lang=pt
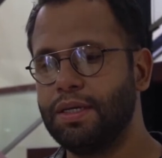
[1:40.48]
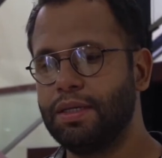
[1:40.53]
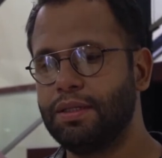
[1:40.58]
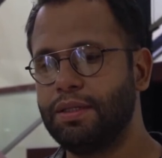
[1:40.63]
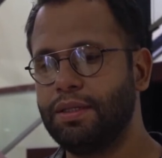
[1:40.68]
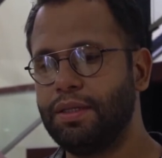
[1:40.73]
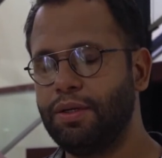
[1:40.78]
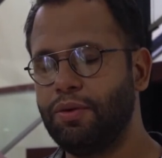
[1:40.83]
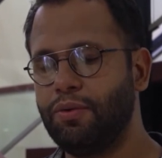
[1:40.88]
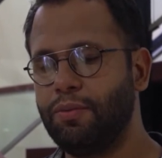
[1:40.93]

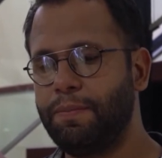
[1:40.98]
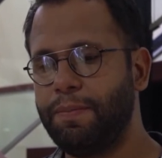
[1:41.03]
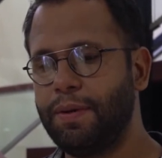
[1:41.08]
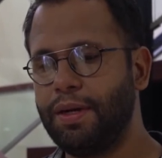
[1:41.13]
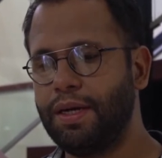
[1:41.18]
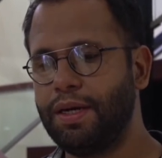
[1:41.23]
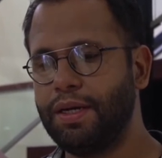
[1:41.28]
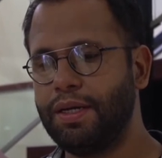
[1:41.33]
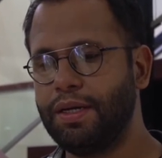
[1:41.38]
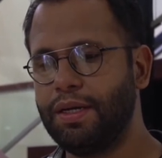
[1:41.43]
Deu
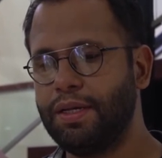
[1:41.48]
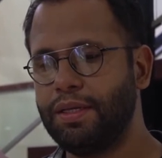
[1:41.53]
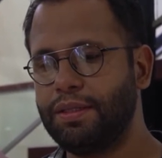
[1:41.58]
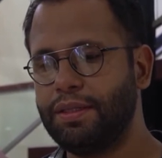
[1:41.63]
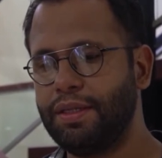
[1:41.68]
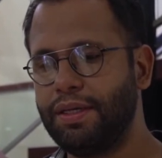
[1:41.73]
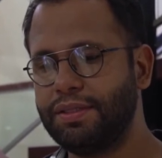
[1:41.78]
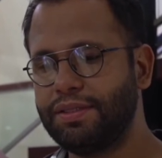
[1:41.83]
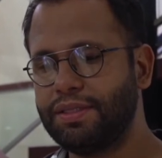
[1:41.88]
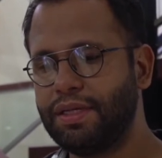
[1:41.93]
para
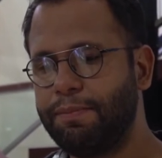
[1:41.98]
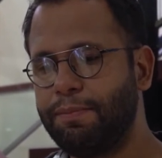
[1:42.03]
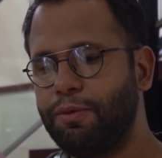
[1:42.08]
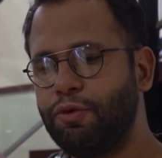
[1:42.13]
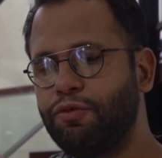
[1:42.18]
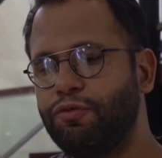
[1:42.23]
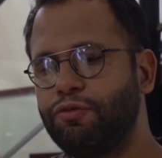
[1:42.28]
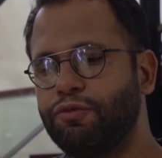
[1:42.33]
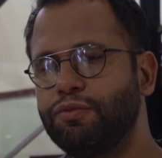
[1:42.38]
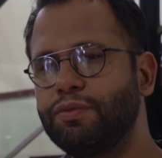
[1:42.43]
ter esse
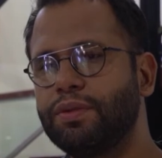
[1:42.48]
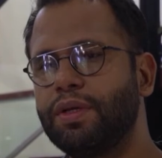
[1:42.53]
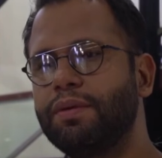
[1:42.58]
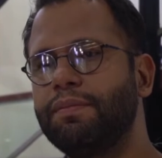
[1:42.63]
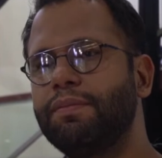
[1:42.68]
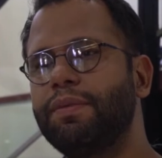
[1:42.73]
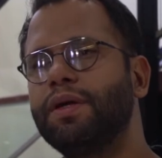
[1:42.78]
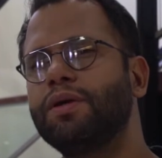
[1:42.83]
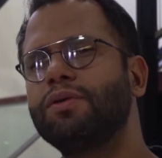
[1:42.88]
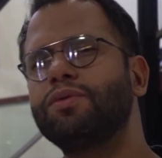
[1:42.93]

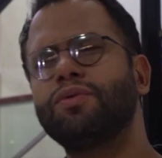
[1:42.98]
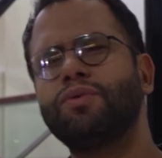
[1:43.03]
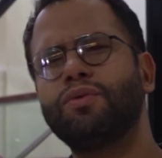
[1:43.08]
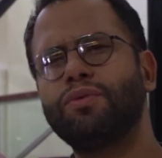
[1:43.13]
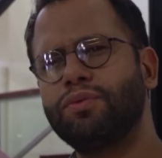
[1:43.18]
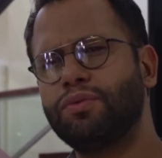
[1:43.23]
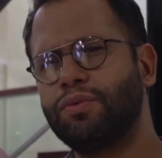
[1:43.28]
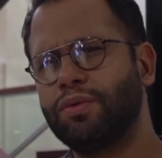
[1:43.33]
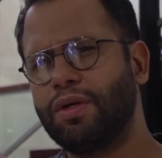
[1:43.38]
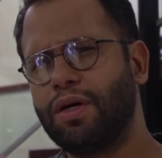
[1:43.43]
aprofundamento
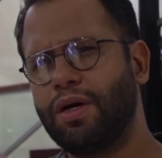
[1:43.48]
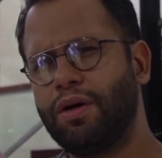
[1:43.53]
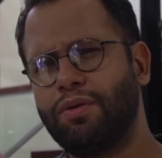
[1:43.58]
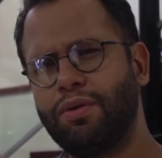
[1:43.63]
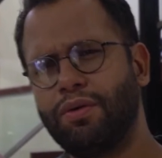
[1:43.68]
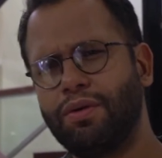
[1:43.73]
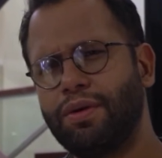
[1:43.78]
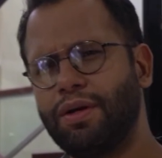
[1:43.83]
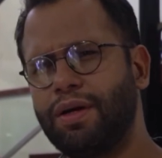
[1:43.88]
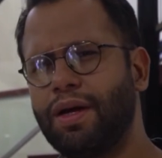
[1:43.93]

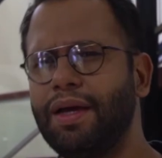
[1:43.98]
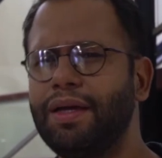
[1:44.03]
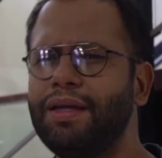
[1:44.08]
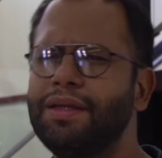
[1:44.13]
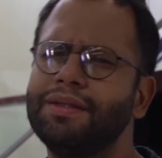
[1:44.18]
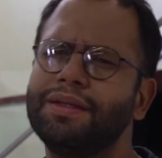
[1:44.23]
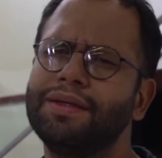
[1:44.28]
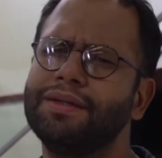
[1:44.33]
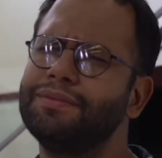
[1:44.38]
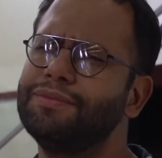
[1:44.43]
cultural,
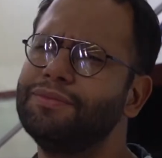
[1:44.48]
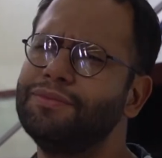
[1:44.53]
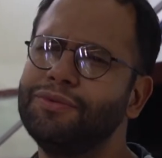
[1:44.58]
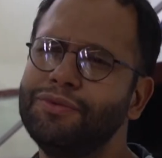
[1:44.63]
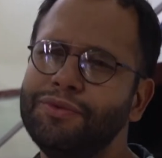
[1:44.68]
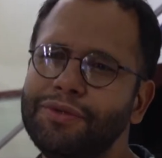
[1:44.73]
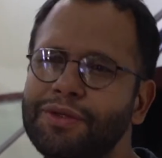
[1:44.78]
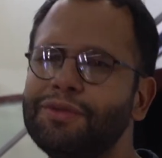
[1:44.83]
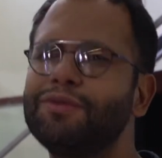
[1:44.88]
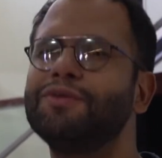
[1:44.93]
ainda
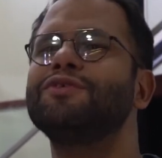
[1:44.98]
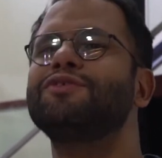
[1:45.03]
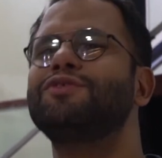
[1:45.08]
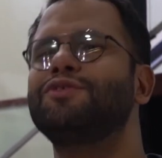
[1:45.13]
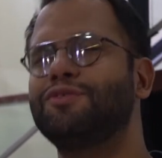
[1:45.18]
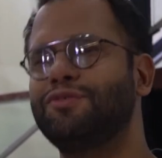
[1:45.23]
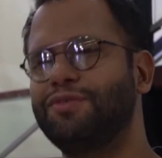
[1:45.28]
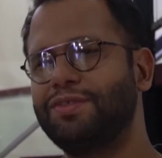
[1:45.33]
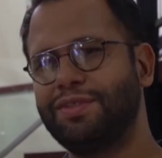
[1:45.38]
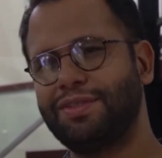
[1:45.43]
muito
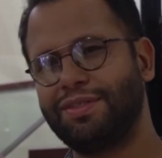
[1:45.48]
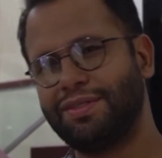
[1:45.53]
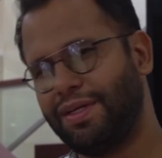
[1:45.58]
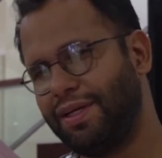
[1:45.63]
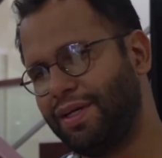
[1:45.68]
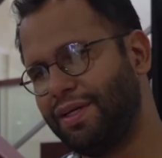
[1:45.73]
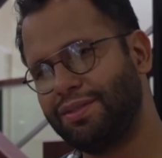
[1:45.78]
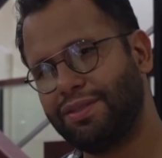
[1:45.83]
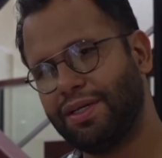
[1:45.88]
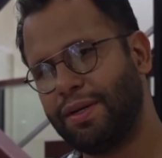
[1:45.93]

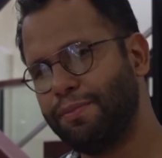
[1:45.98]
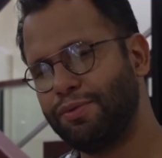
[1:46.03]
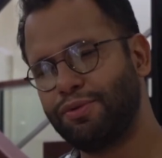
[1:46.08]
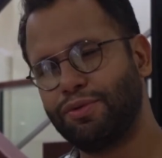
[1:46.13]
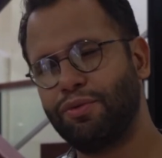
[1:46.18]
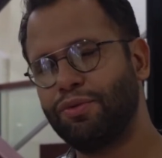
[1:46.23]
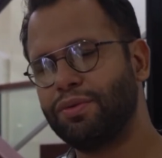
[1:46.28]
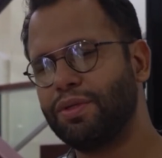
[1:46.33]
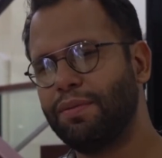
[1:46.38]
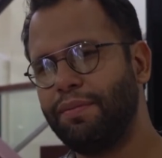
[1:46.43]
insuficiente,
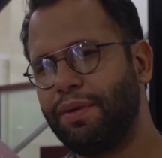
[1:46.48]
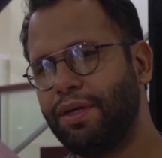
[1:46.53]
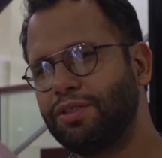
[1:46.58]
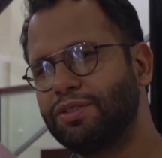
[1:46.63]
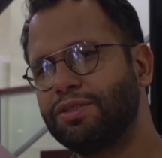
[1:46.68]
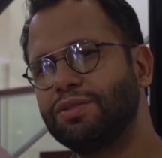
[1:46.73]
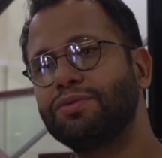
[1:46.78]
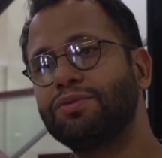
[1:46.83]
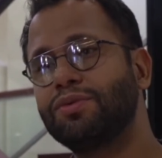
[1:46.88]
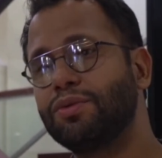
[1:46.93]

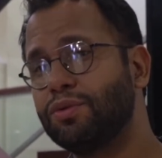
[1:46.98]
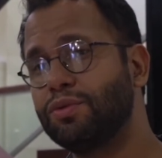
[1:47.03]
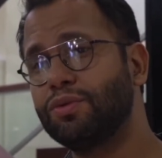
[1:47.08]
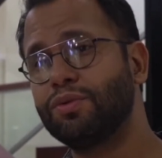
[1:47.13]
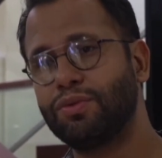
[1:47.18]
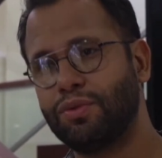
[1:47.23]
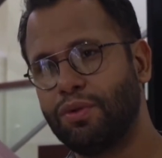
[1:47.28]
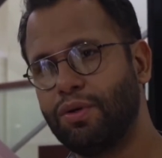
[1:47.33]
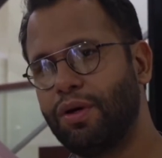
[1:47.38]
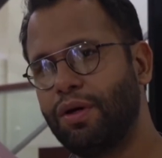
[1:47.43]
absolutamente
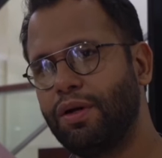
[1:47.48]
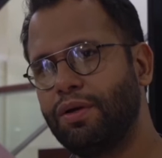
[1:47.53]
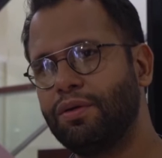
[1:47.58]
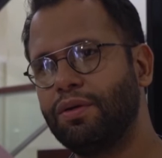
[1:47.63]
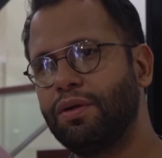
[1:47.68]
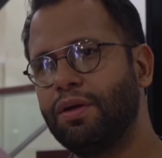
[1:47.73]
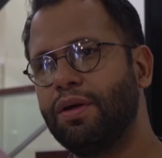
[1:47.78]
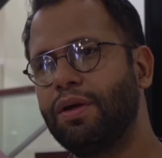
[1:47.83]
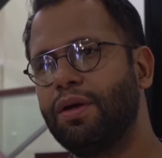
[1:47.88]
introdutório,